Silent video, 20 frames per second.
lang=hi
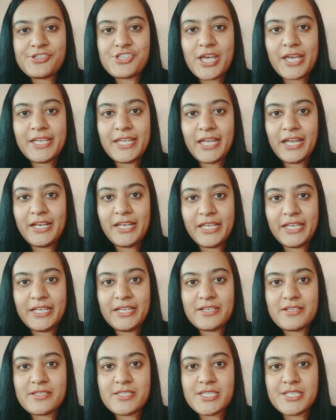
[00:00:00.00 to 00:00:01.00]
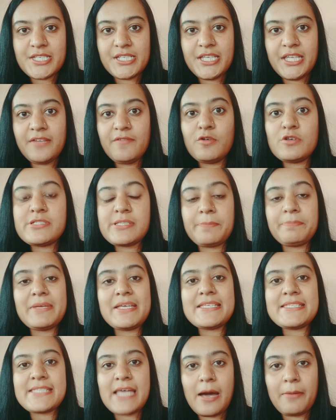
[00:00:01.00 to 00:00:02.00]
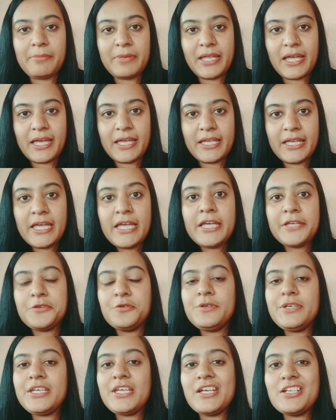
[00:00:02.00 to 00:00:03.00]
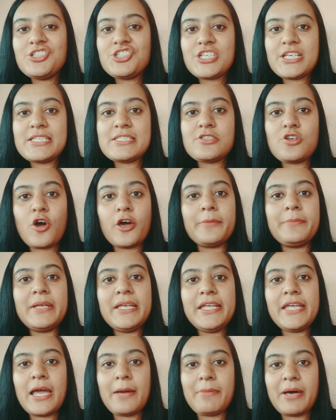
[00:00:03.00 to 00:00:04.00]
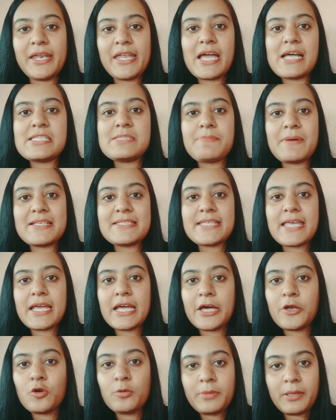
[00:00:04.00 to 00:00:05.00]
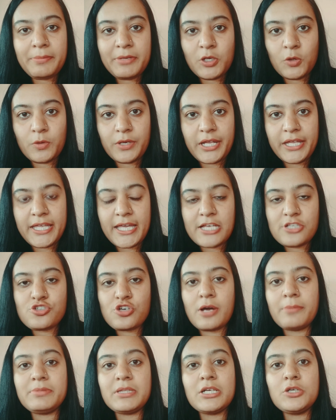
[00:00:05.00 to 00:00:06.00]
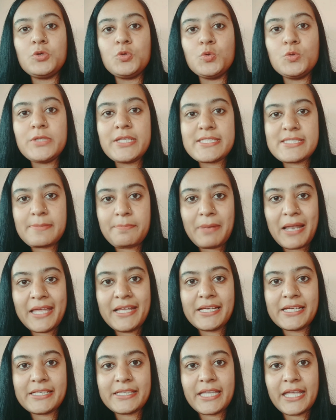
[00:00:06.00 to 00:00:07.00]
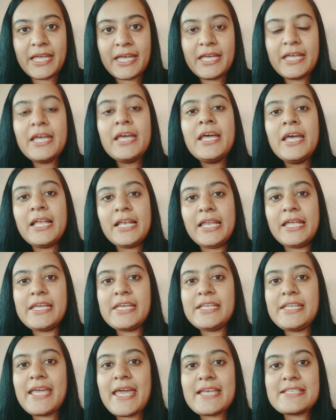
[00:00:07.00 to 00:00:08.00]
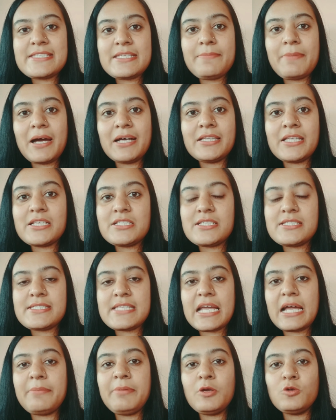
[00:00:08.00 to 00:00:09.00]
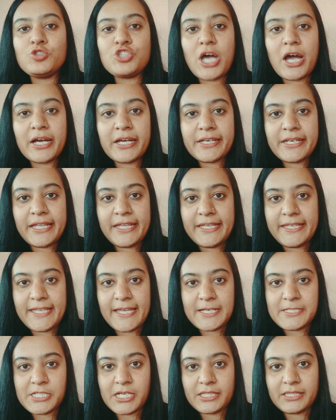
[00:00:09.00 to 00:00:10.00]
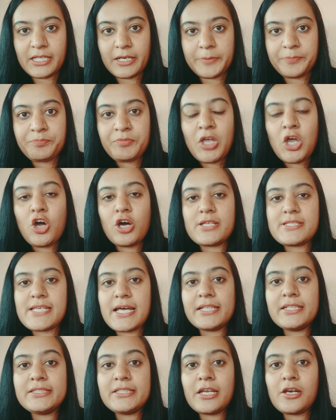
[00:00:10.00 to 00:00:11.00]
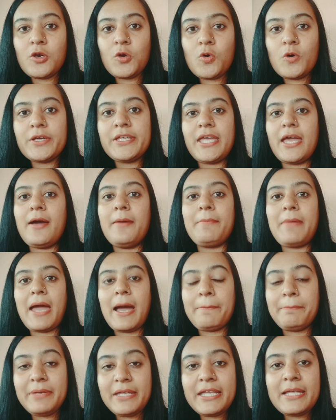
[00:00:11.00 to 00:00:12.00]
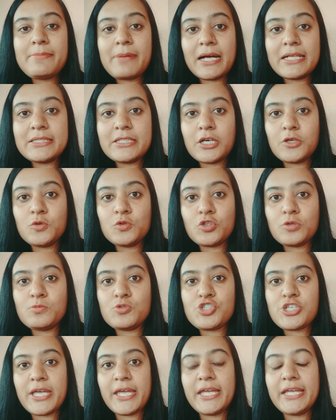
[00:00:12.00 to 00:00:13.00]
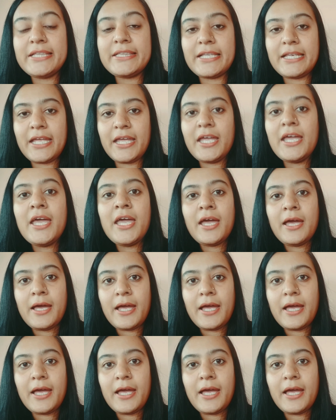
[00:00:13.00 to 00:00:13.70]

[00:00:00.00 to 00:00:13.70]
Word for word: सच्चाई है डेयरी इंडस्ट्री की वो सबके सामने आए क्योंकि ये चीज़ नॉर्मली हमारे आसपास के घरों में भी हो रही है जो हम तक दूध की सप्लाई करते हैं लेकिन ये ऐसी बात है जिससे कभी उजागर नहीं किया जाता और ज़्यादातर लोग या मैं अपनी ही बात करूं तो मुझे इतने